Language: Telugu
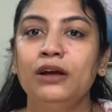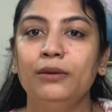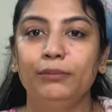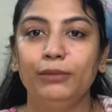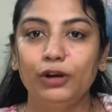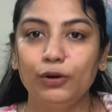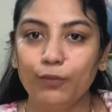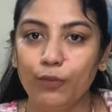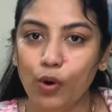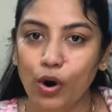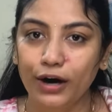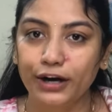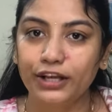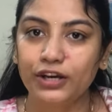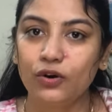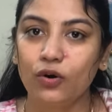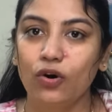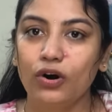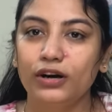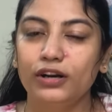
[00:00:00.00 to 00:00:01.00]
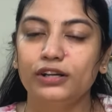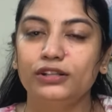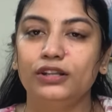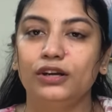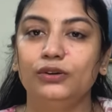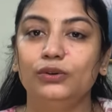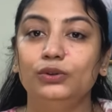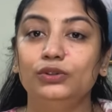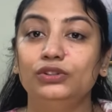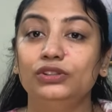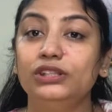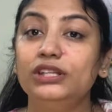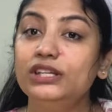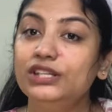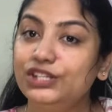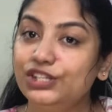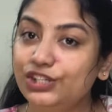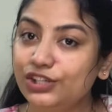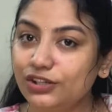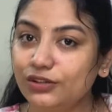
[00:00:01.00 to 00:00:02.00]
మీకు బాడీ ఆర్డర్ తగ్గుతుంది
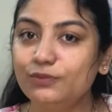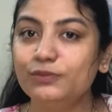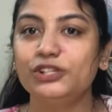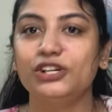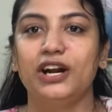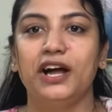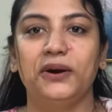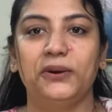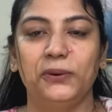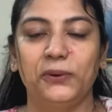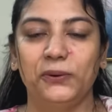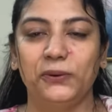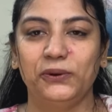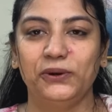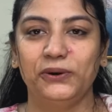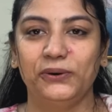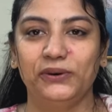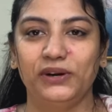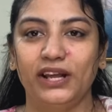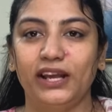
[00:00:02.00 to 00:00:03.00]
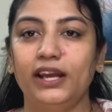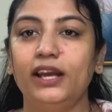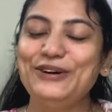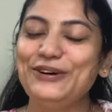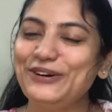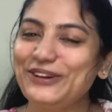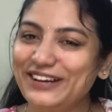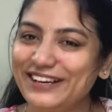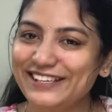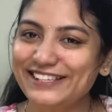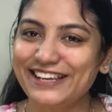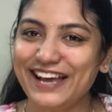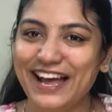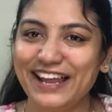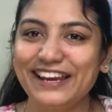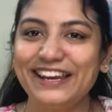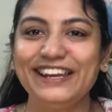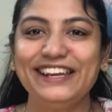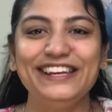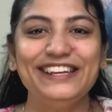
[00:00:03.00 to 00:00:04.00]
జర్మ్స్ రాకోకుండా ఉంటాయి
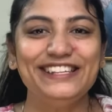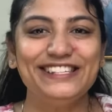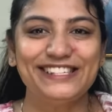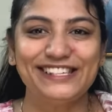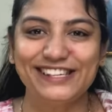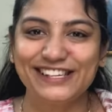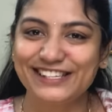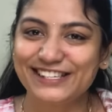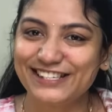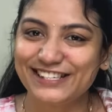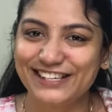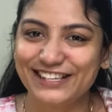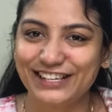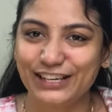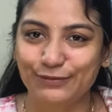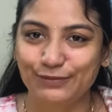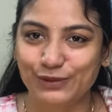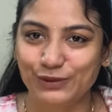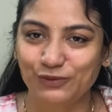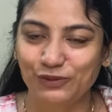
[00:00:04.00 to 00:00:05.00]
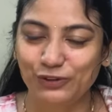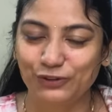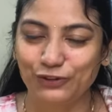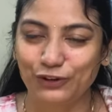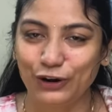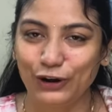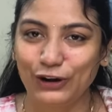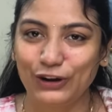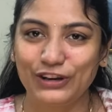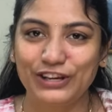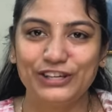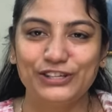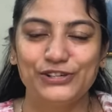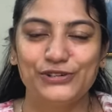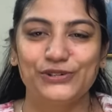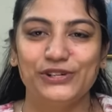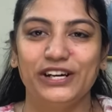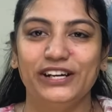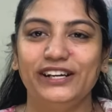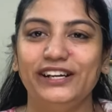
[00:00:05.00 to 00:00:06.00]
ఒక్కసారి ఈ చిన్న చిన్న టిప్స్ మీరు ఫాలో అయ్యి
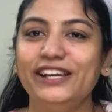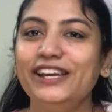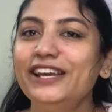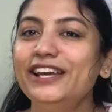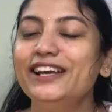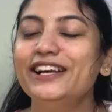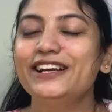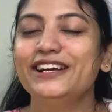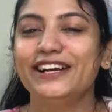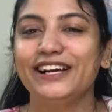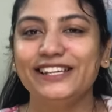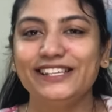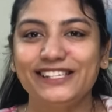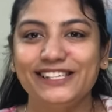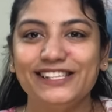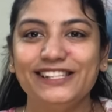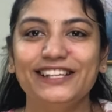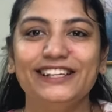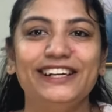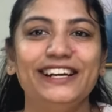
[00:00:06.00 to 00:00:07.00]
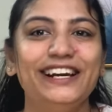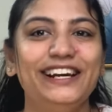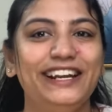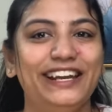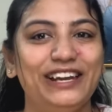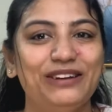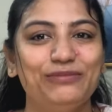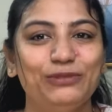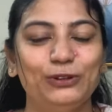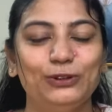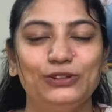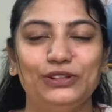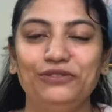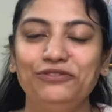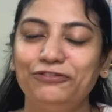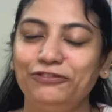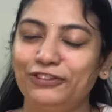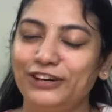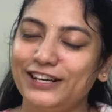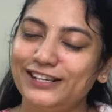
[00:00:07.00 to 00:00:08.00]
చూడండి ఖచ్చితంగా డే మొత్తం
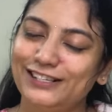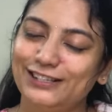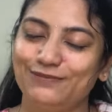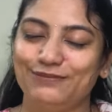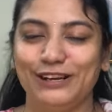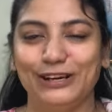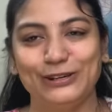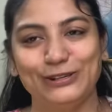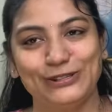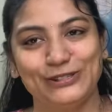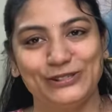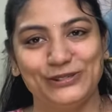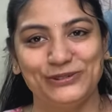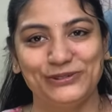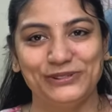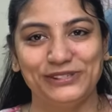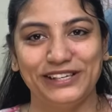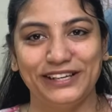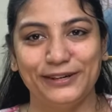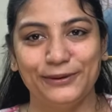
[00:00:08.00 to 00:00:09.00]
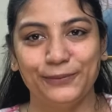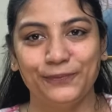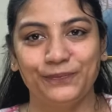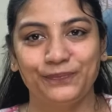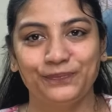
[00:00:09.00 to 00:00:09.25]
ఫ్రెష్ స్మెల్ వస్తూ ఉంటారు